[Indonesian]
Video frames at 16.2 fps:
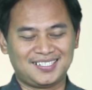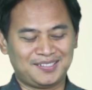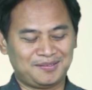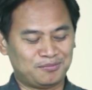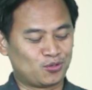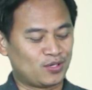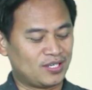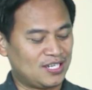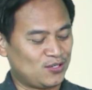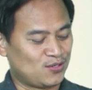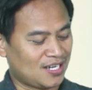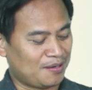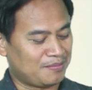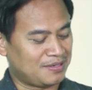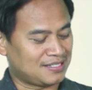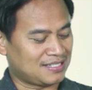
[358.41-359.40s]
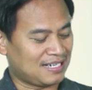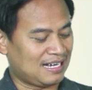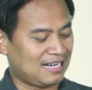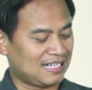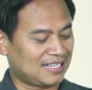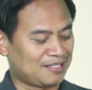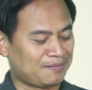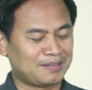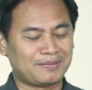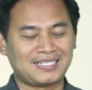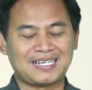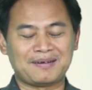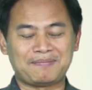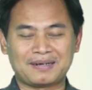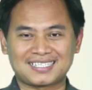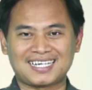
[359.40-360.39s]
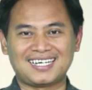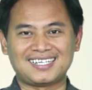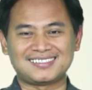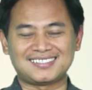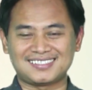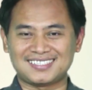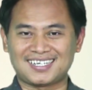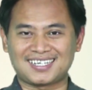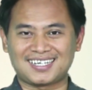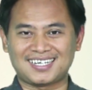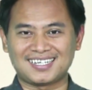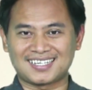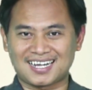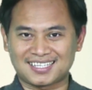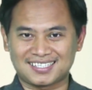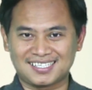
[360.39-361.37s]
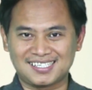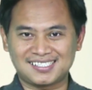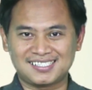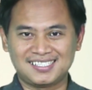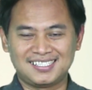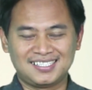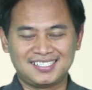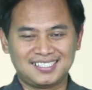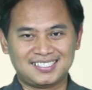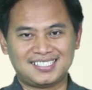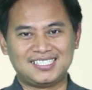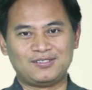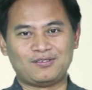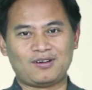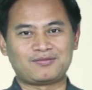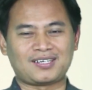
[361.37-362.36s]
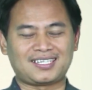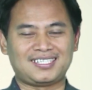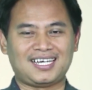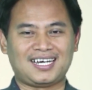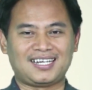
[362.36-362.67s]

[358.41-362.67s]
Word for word: Buku ini juga bisa teman-teman dapatkan secara gratis di website yang